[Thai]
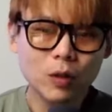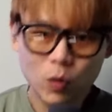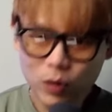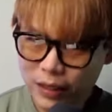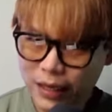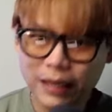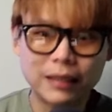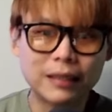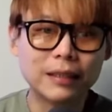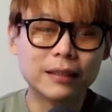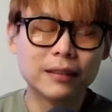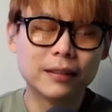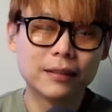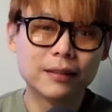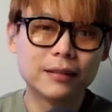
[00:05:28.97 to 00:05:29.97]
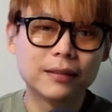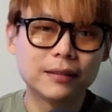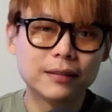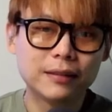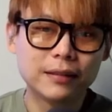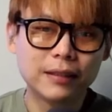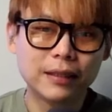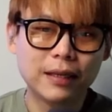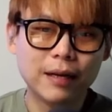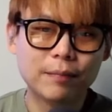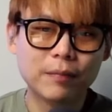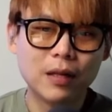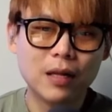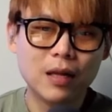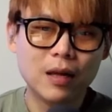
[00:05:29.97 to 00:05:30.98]
ล่วงดิ่งเลยนะครับ
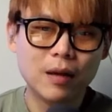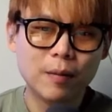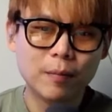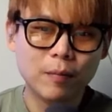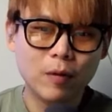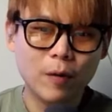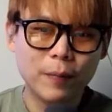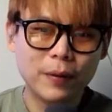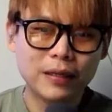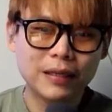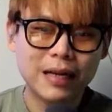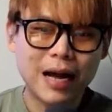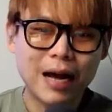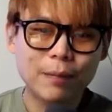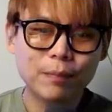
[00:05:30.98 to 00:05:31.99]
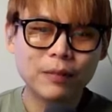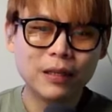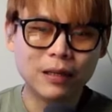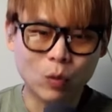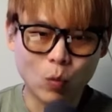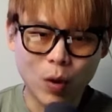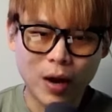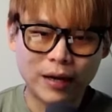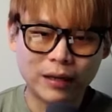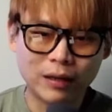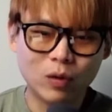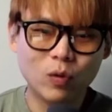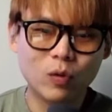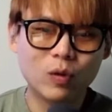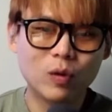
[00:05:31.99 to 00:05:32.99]
พอเป็นกราฟหนึ่งวัน
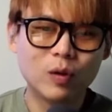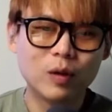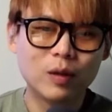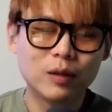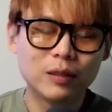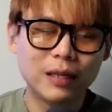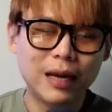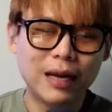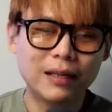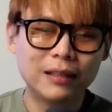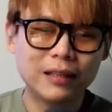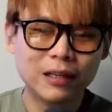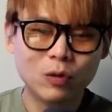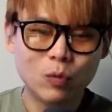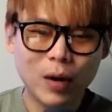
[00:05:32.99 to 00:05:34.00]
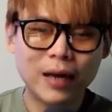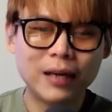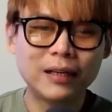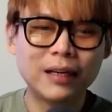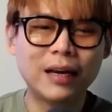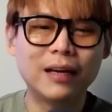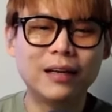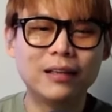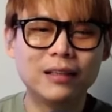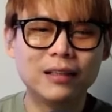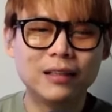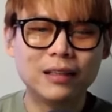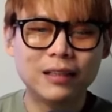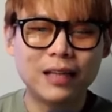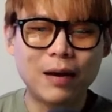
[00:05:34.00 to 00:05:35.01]
นะฮะหนึ่งวันเนี่ย
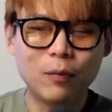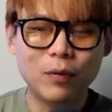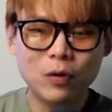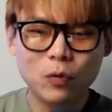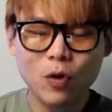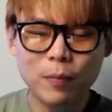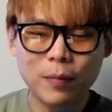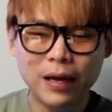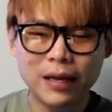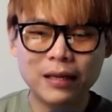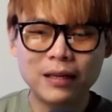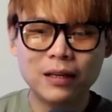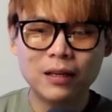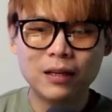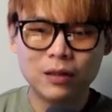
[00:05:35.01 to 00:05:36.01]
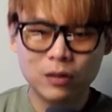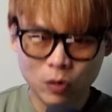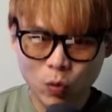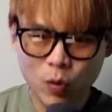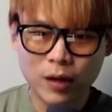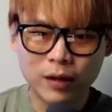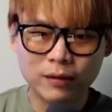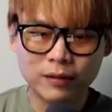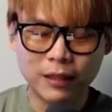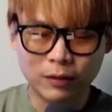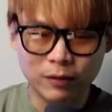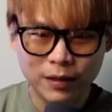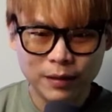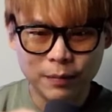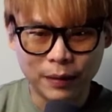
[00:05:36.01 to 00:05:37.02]
ถามว่าล่วงไหมล่วงแต่ต
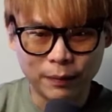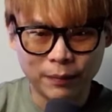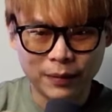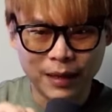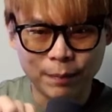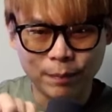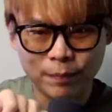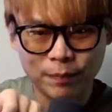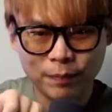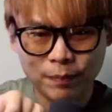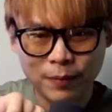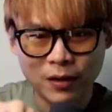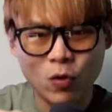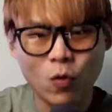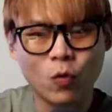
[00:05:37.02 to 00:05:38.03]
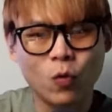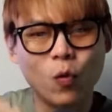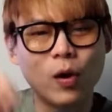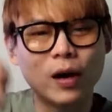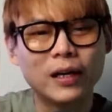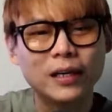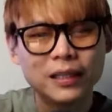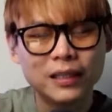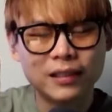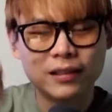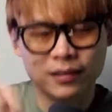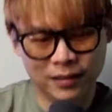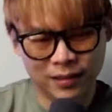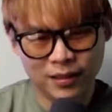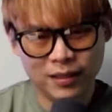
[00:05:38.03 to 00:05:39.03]
อนนี้เหมือนกับผงกหัวขึ้น
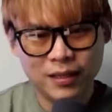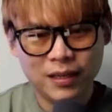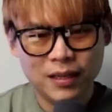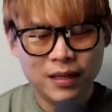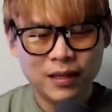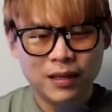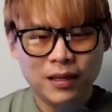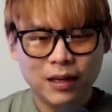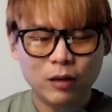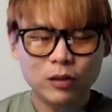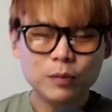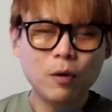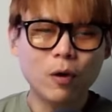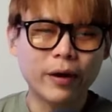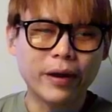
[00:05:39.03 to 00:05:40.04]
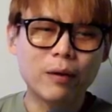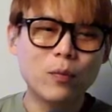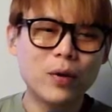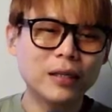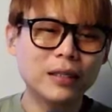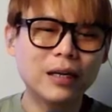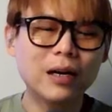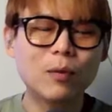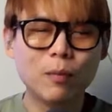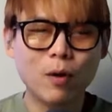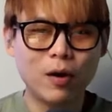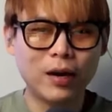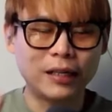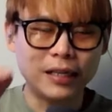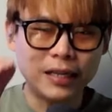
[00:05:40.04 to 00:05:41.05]
เขาถึงบอกนะครับว่าถ้าเราม
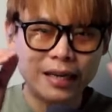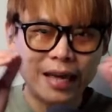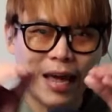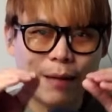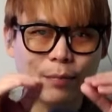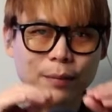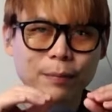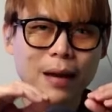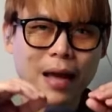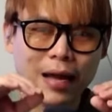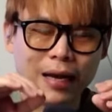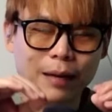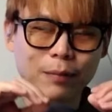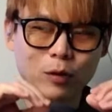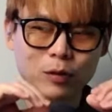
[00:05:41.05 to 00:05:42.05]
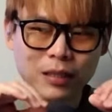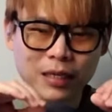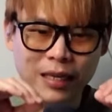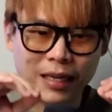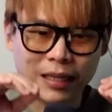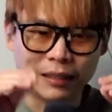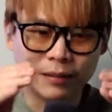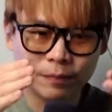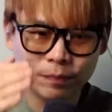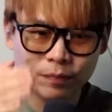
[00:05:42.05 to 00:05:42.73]
องอะไรที่แคบมากๆครับเราจะเห็น